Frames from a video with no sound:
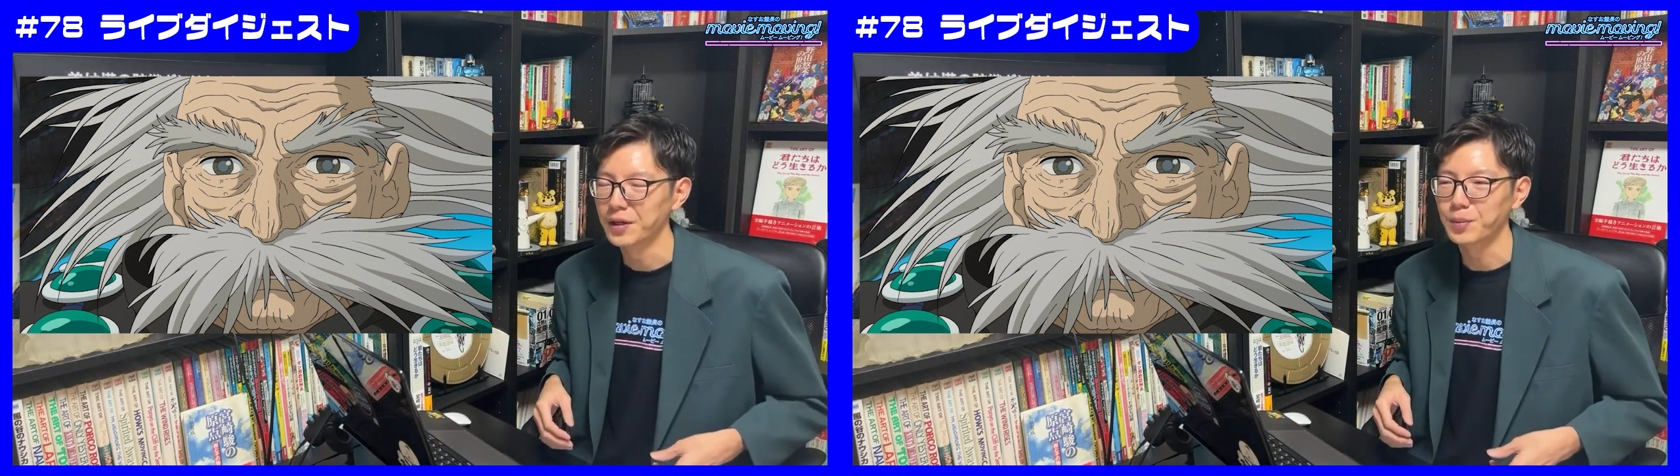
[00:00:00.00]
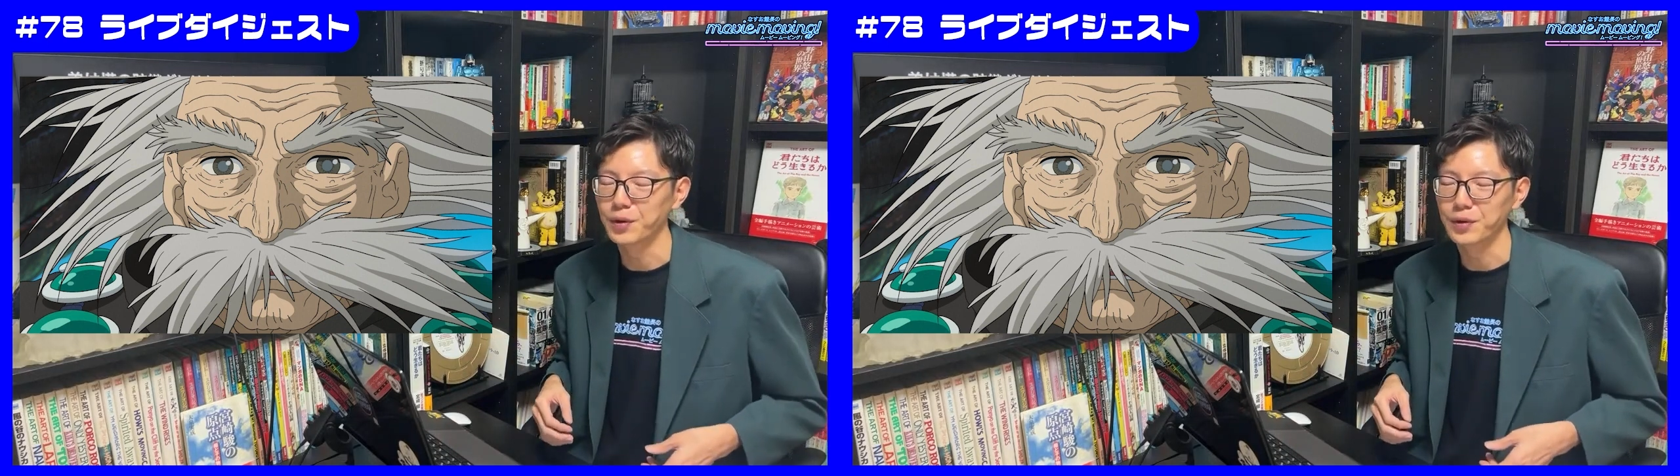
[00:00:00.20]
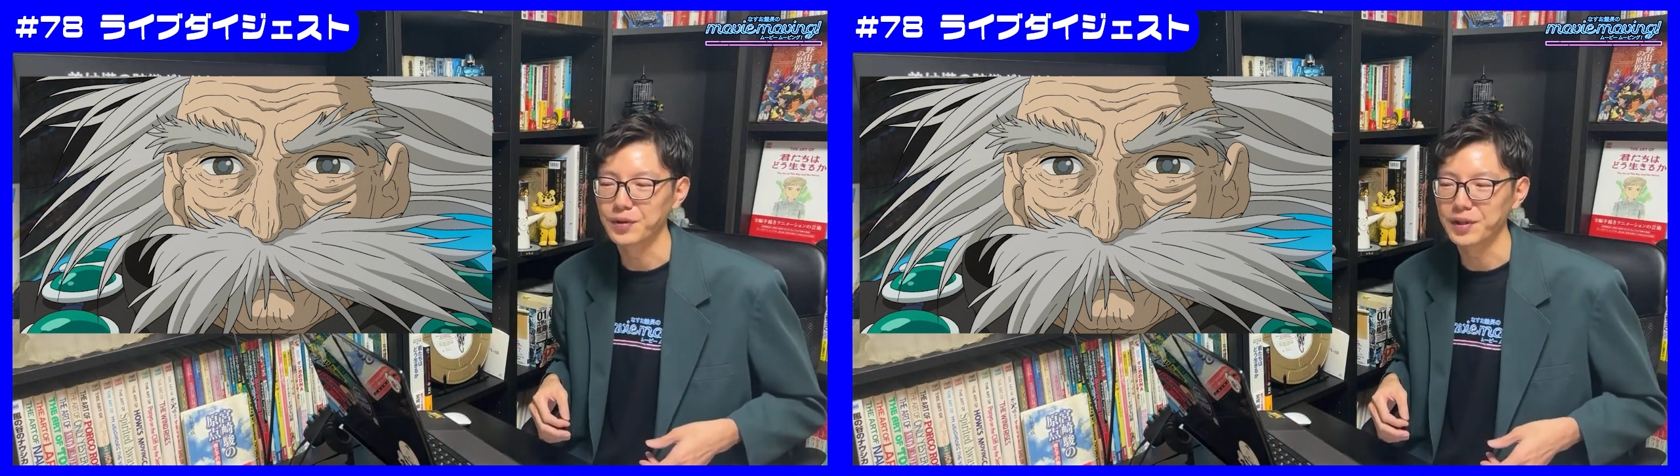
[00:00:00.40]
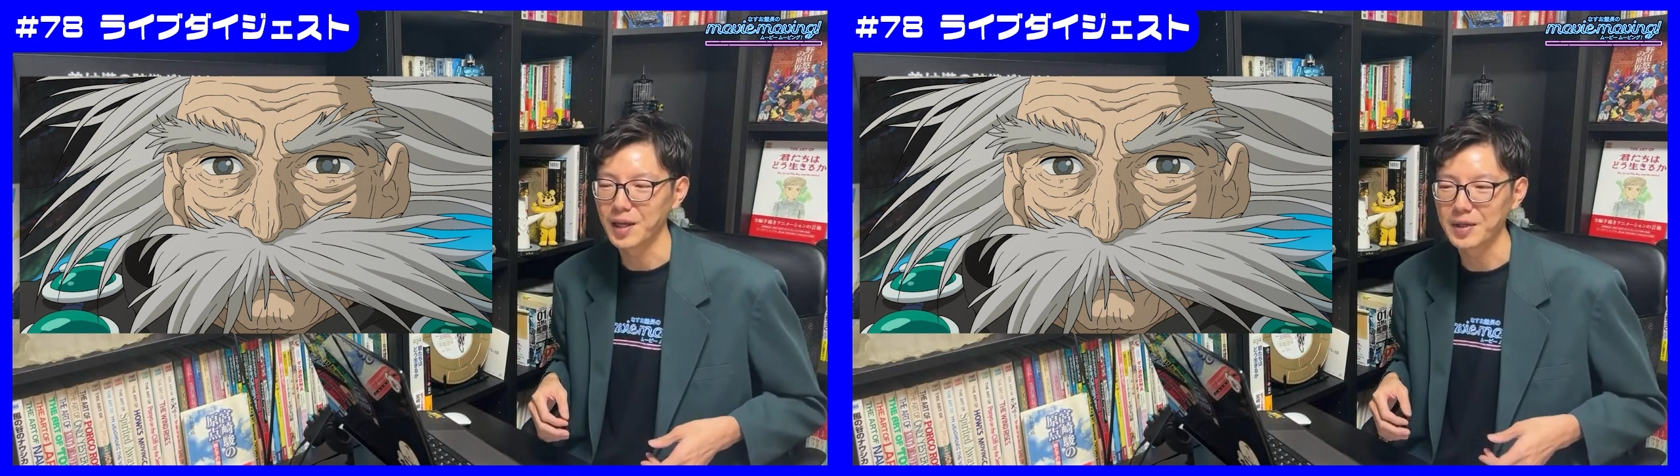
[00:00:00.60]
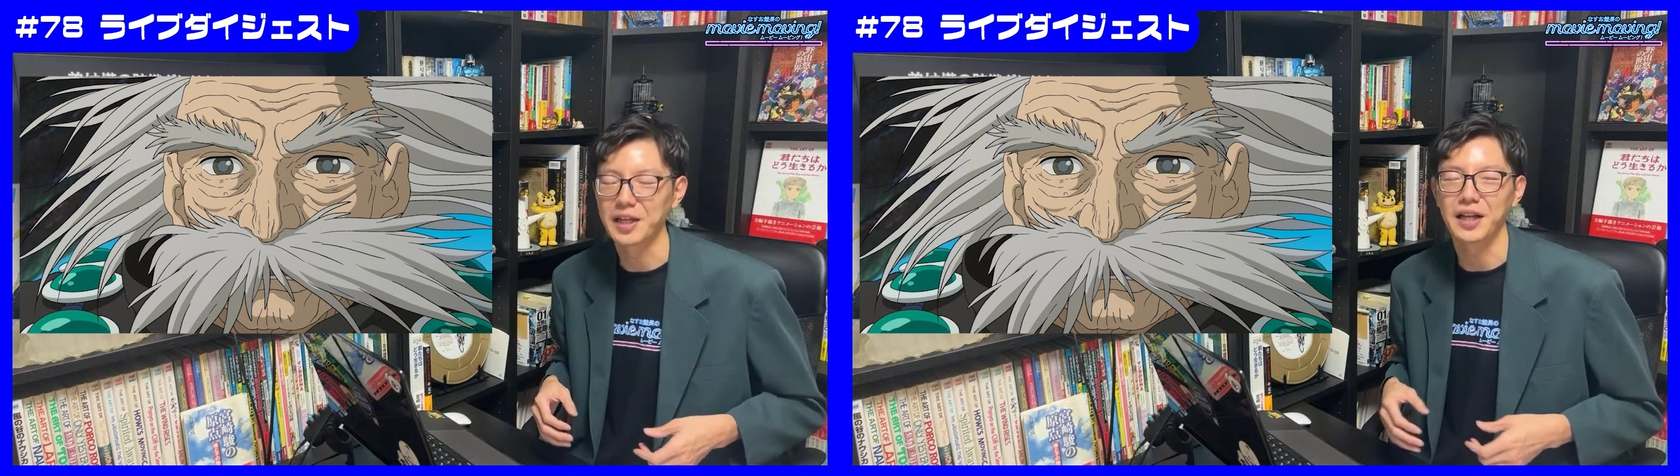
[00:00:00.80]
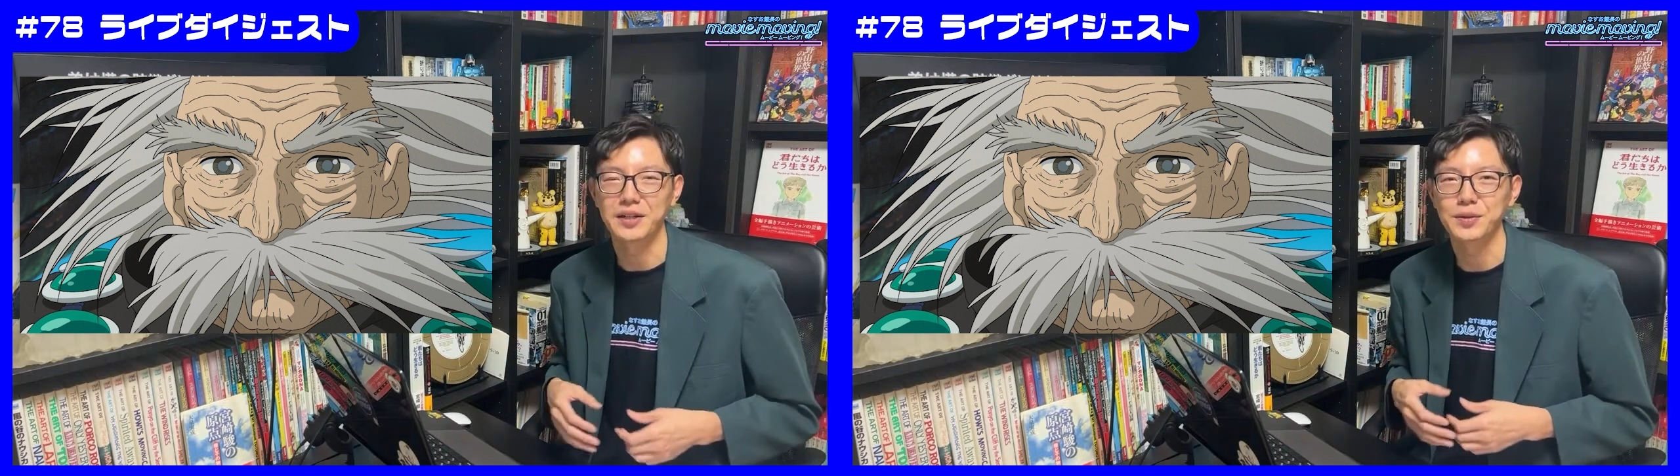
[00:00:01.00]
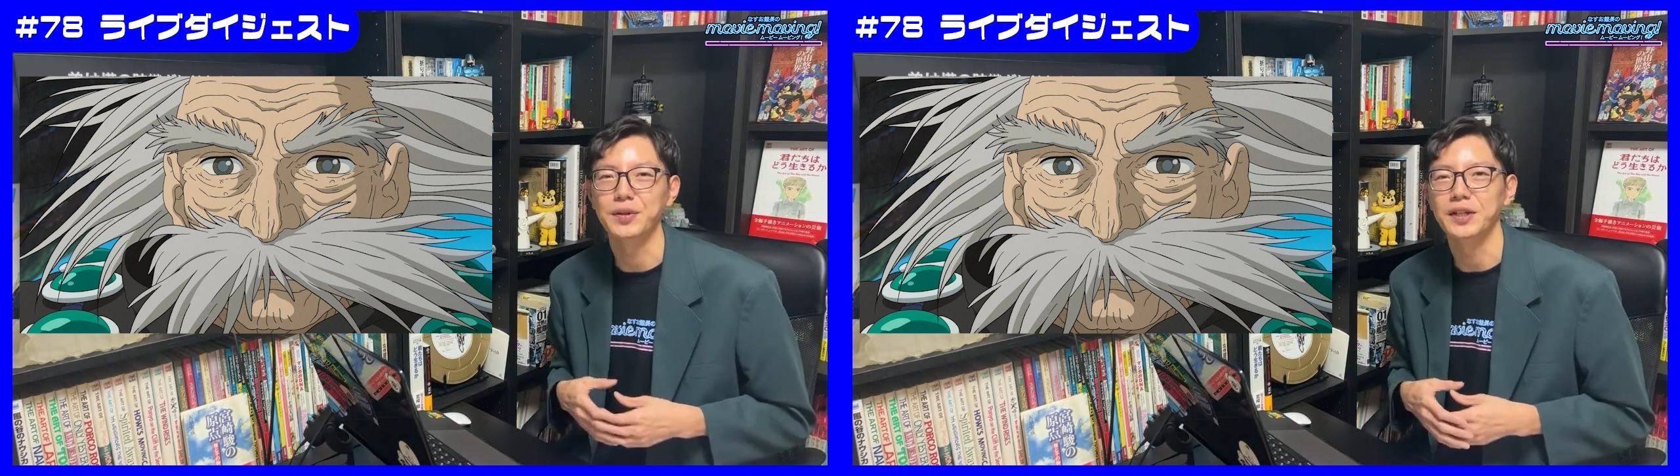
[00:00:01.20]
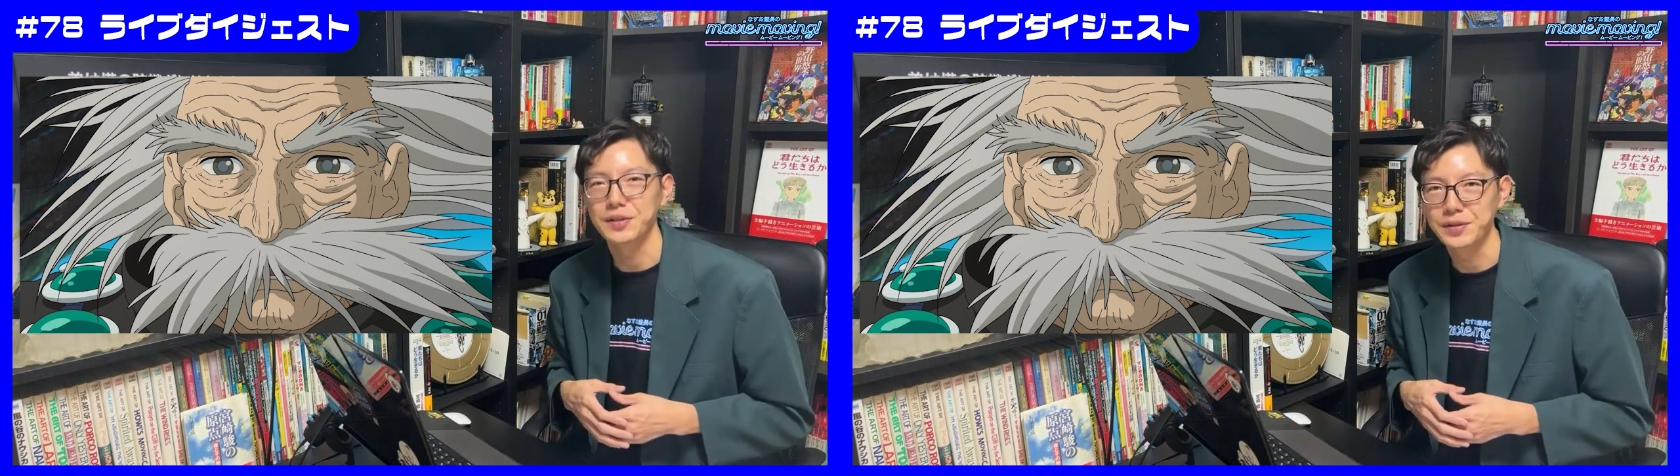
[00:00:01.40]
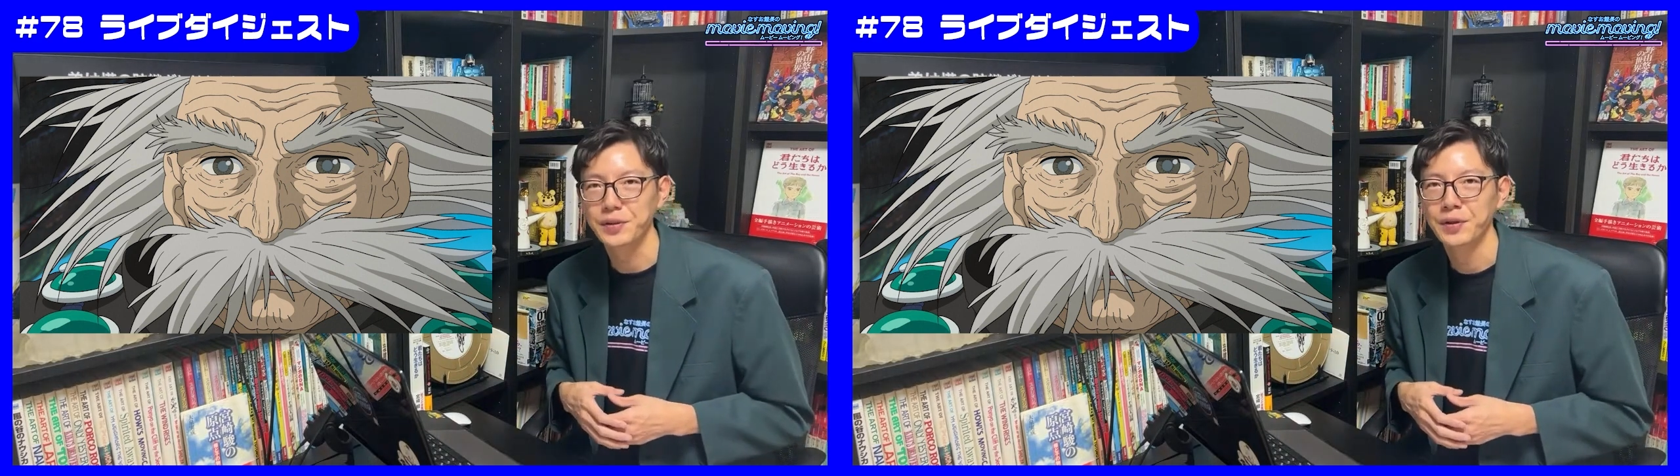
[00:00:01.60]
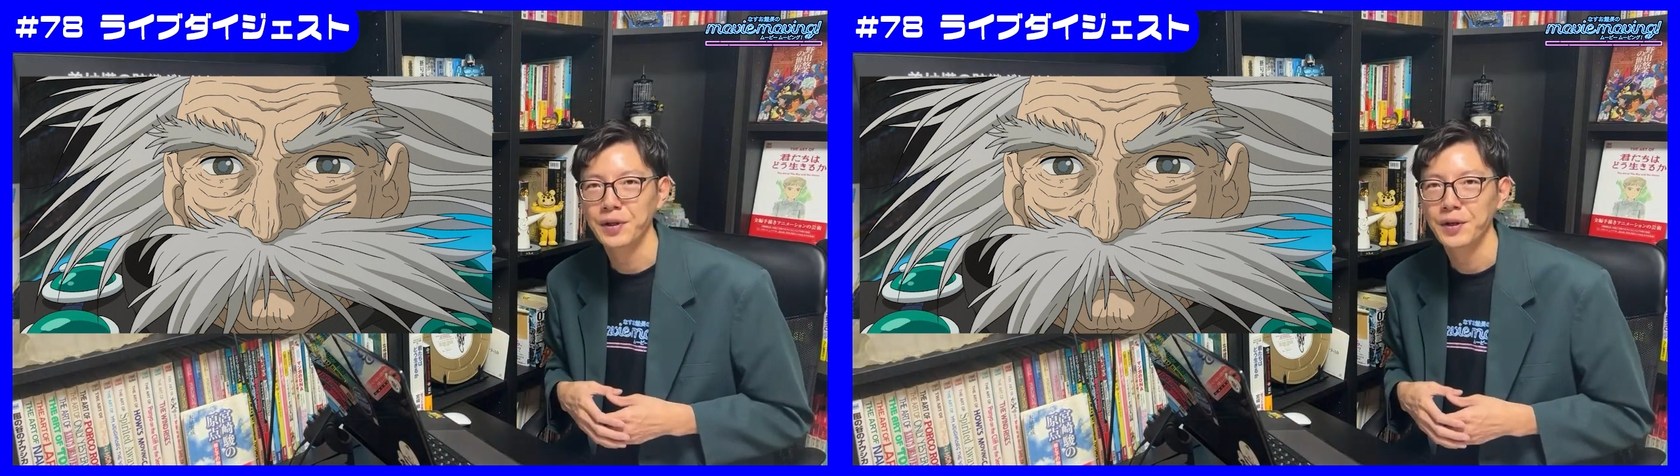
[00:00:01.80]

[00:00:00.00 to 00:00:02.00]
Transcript: うもうダメになりそうなんですよ